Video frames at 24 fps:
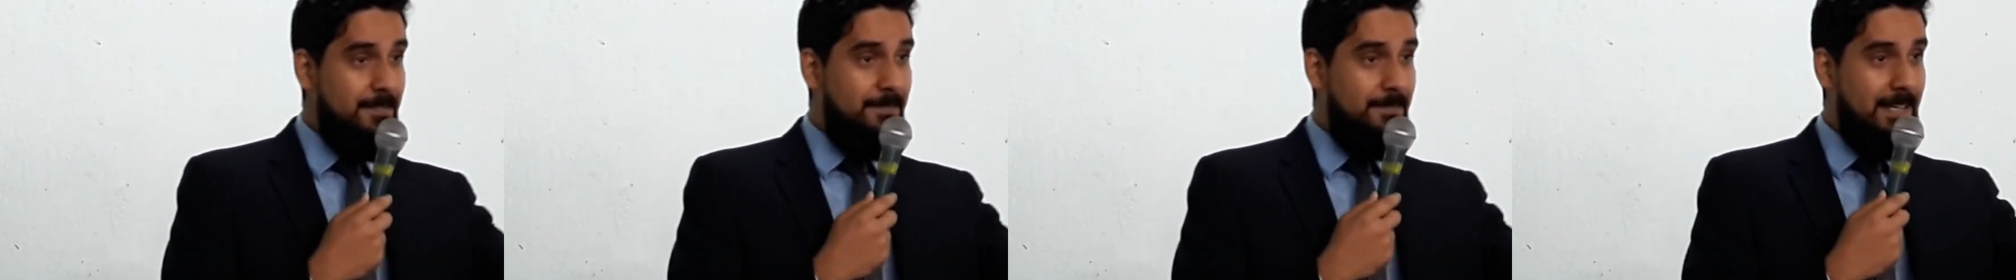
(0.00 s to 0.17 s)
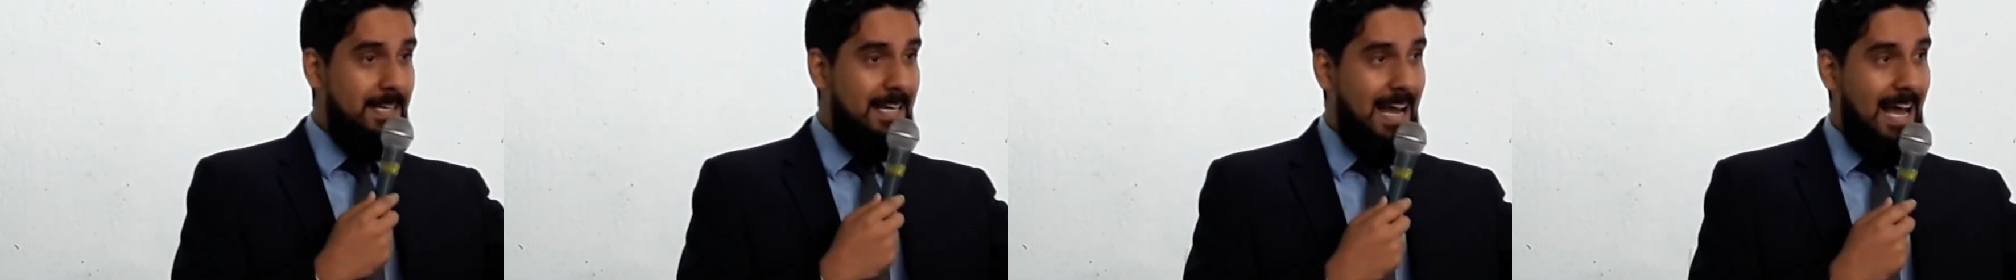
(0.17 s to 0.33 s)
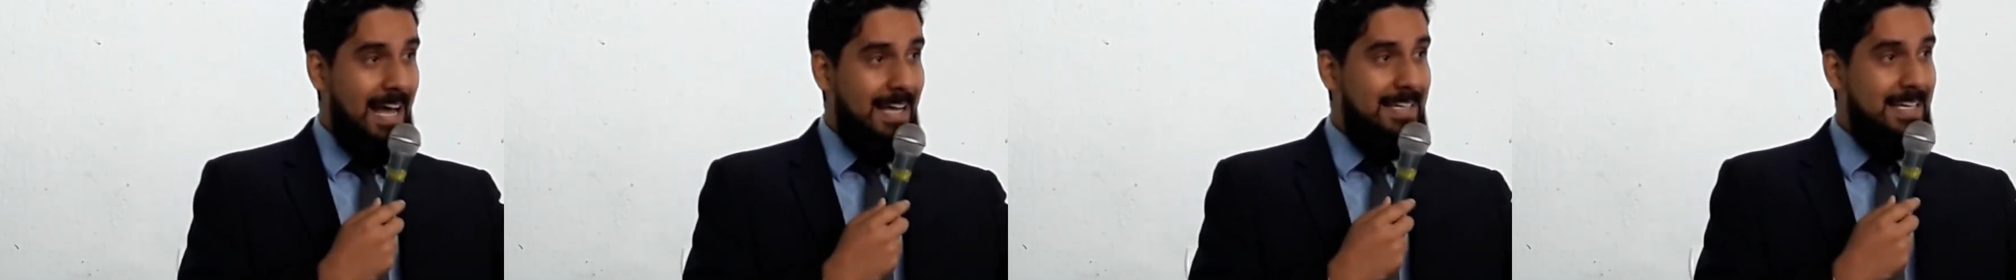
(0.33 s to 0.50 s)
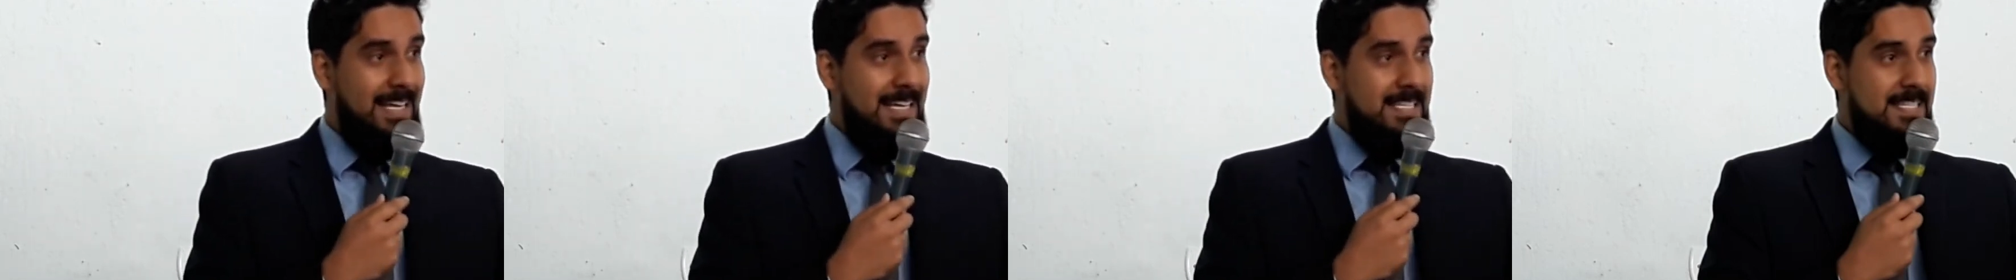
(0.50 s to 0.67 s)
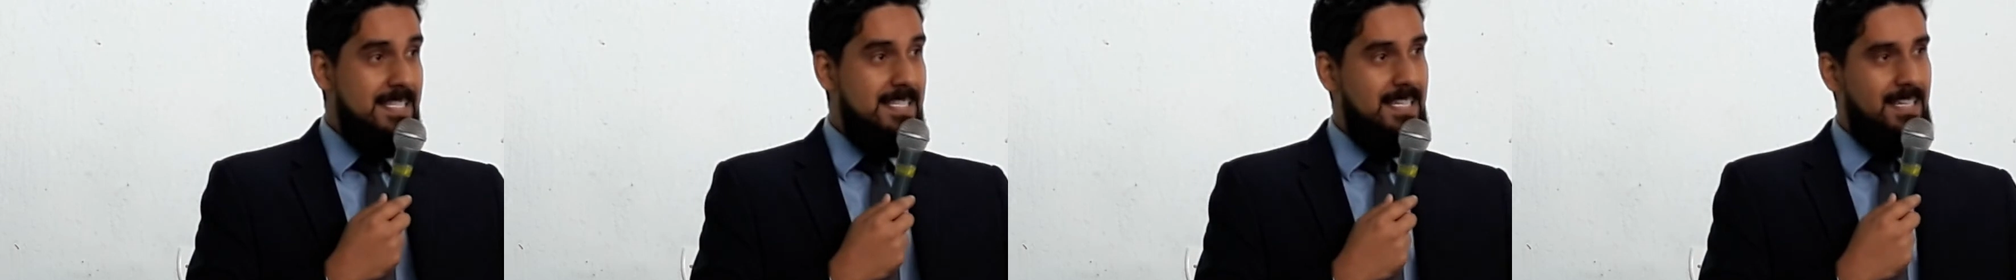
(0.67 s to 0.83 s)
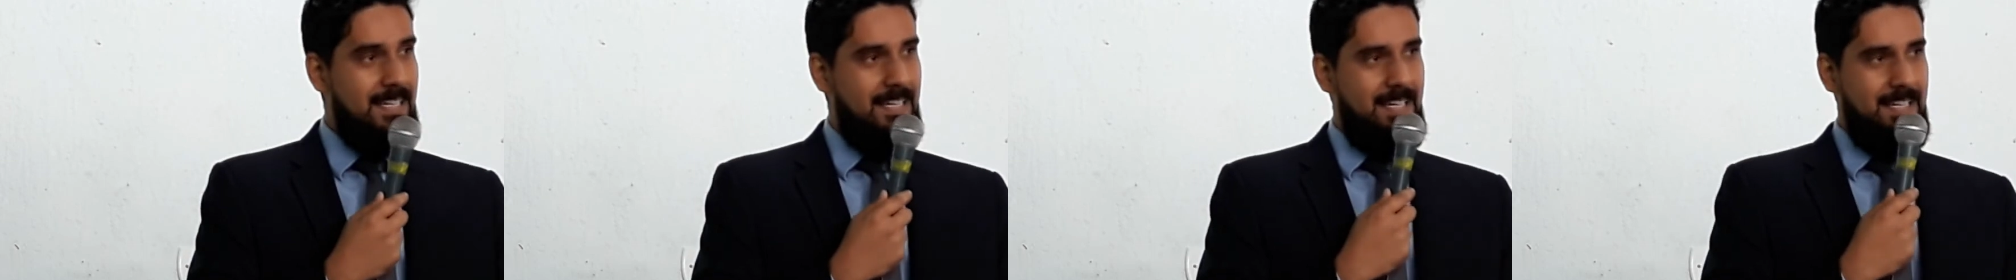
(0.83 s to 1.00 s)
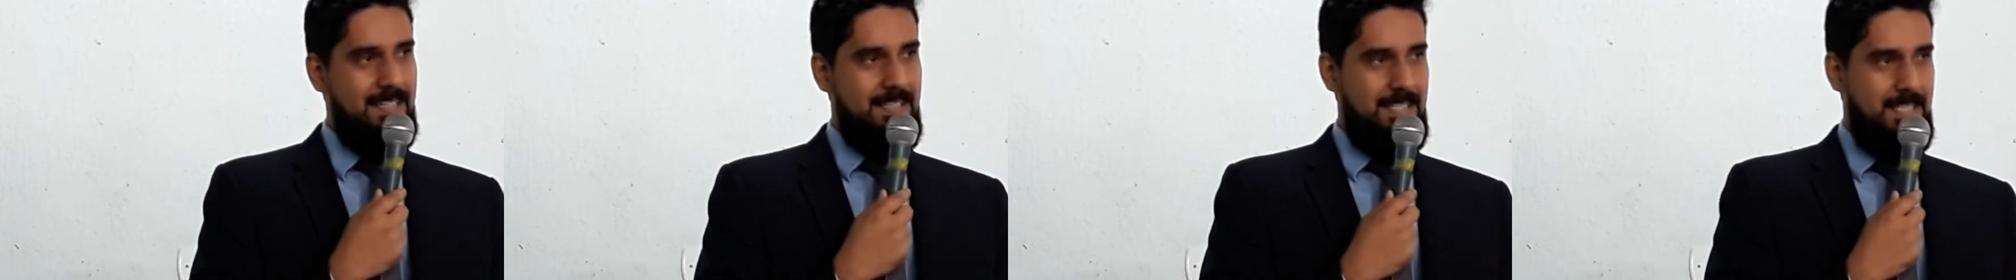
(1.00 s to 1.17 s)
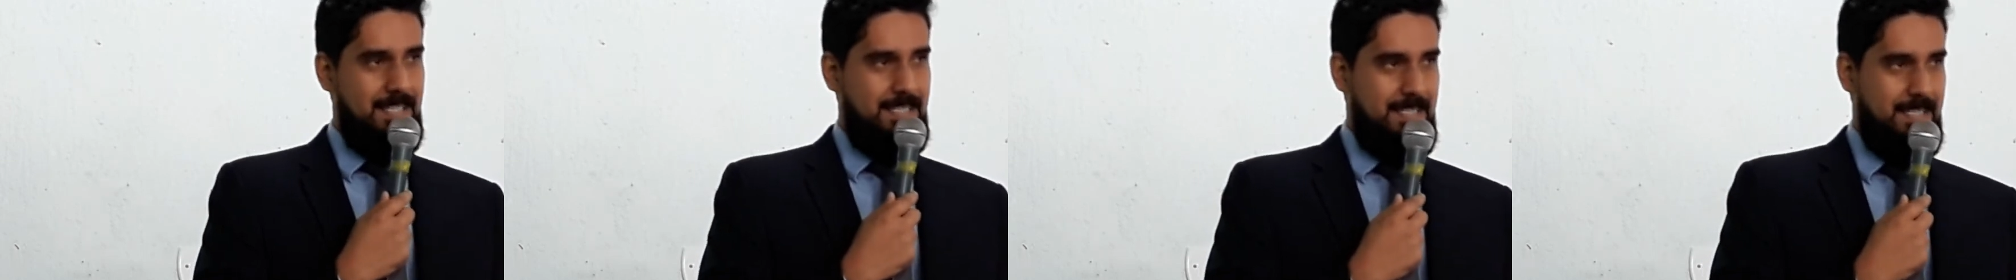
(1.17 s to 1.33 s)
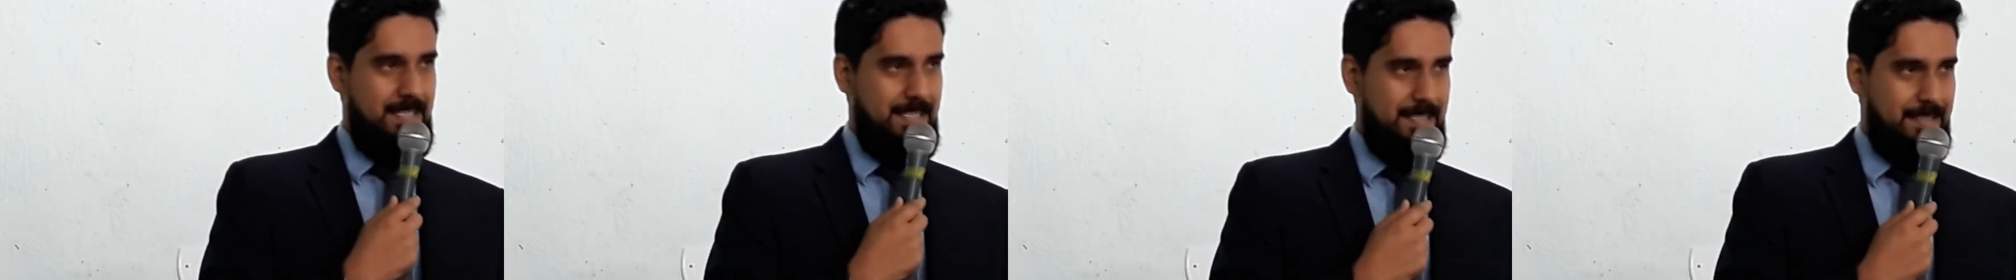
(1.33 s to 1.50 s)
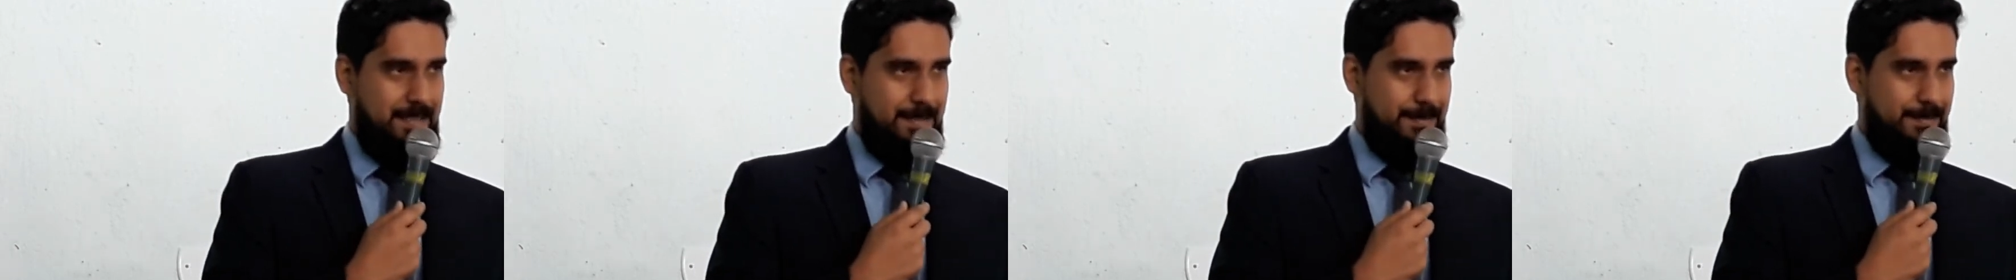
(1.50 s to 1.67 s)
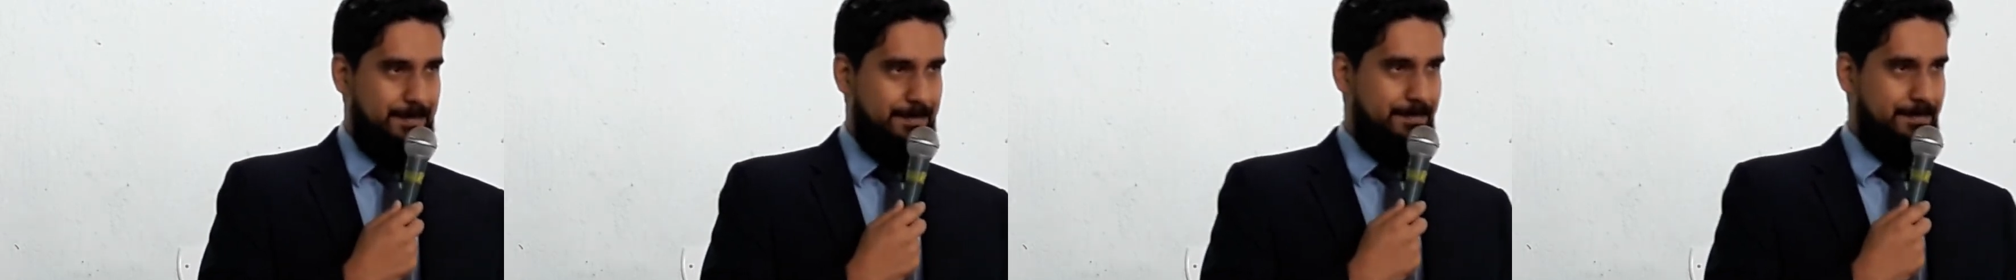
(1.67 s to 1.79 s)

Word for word: virá nesse grande dia.